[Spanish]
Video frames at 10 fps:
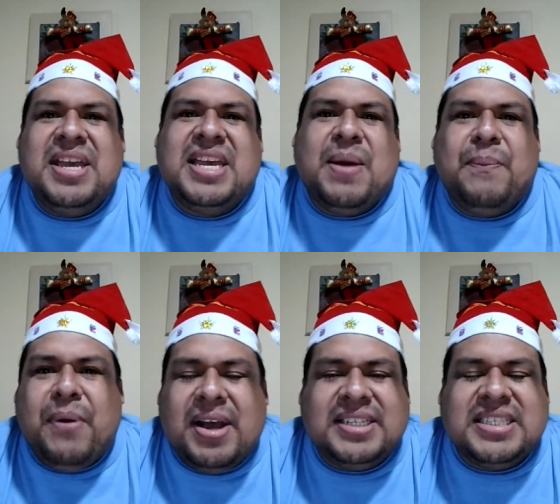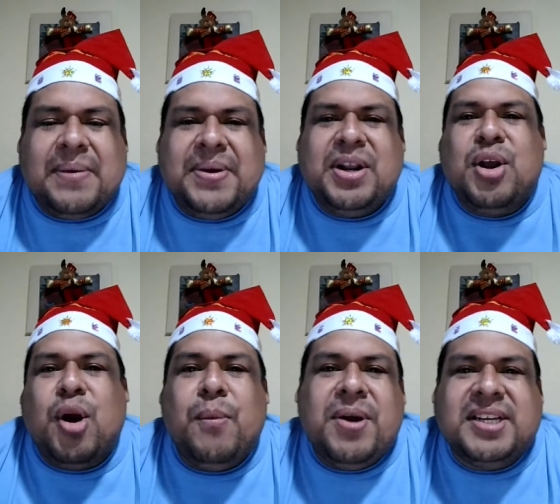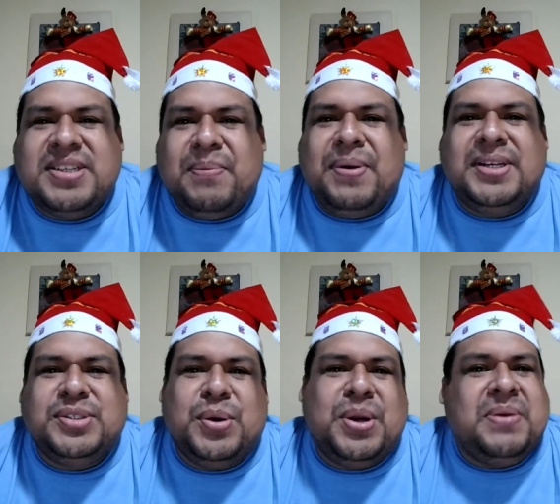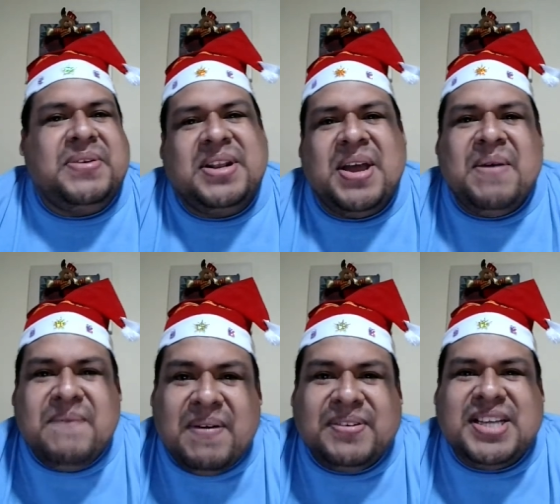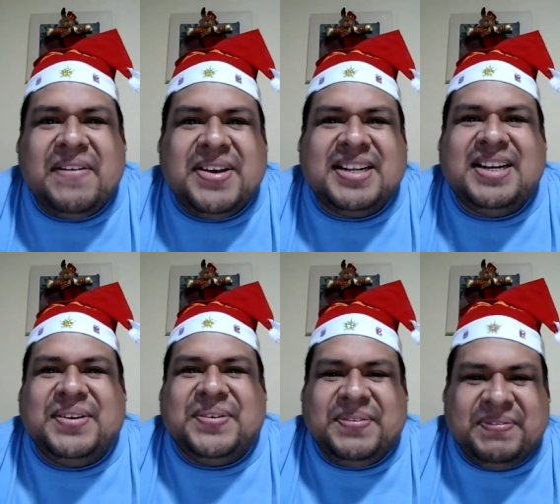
y que puedan saber cómo es que se pueden suscribir. Vamos a verlo.